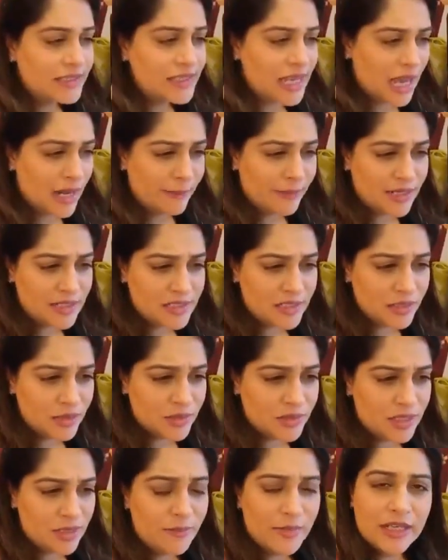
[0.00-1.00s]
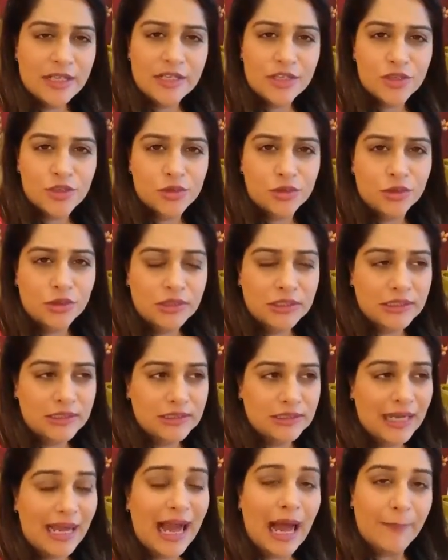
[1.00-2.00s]
चार पाँच दिनों से मेरी जो
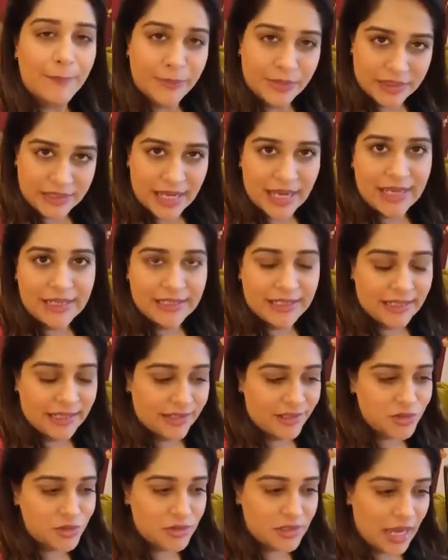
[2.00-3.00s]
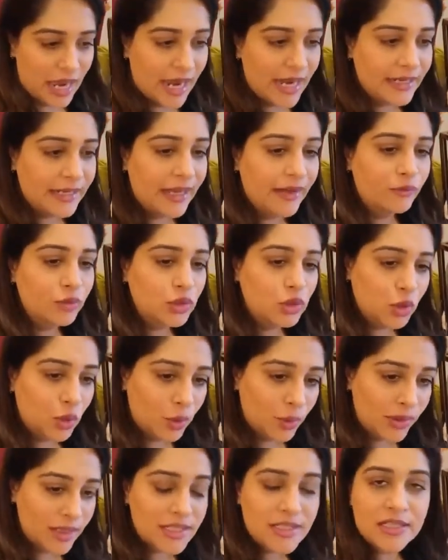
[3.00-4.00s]
एपेटाइट है जो डाइट है वो
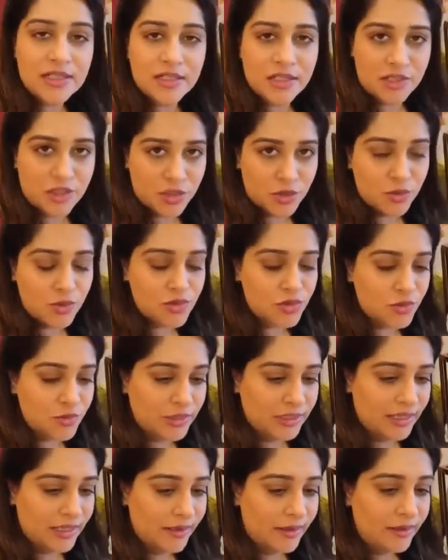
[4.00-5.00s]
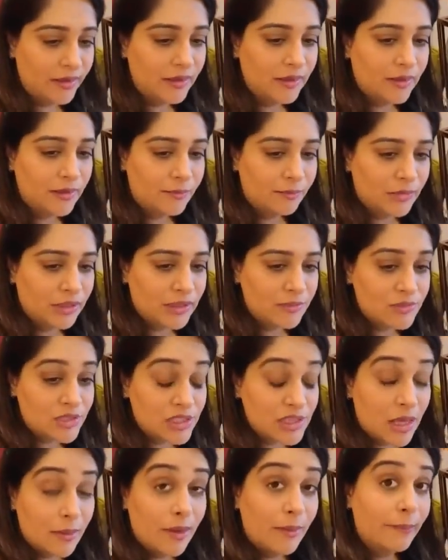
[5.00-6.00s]
थोड़ी सी रिड्यूस हुई है मतलब
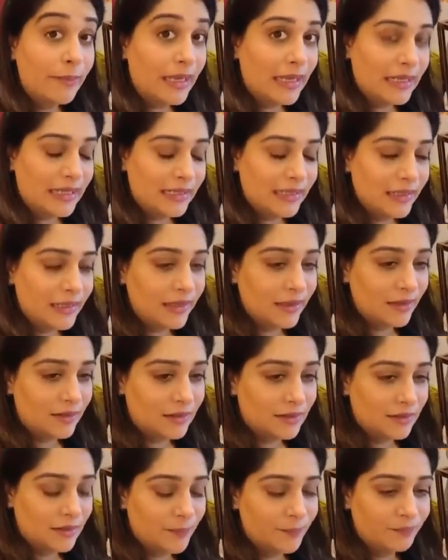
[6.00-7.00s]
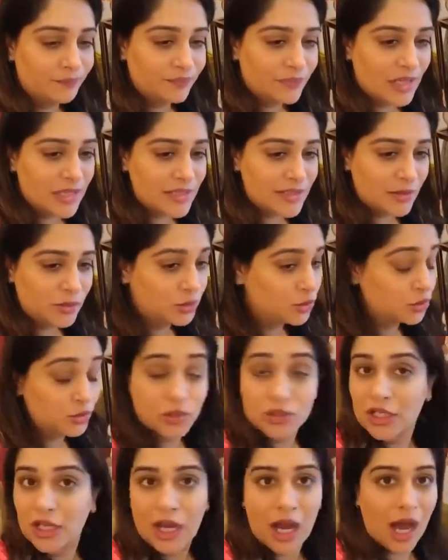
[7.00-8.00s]
जितना मैं पहले ऐसे उठ
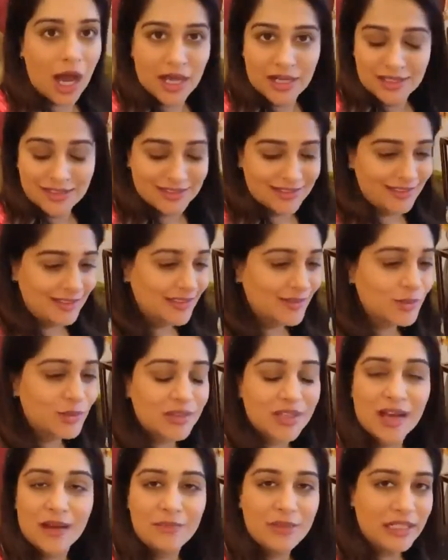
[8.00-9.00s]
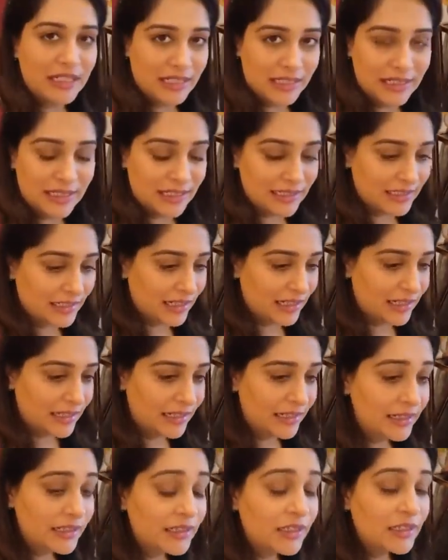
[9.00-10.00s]
उठ के खा रही थी उतना अभी नहीं लग रहा है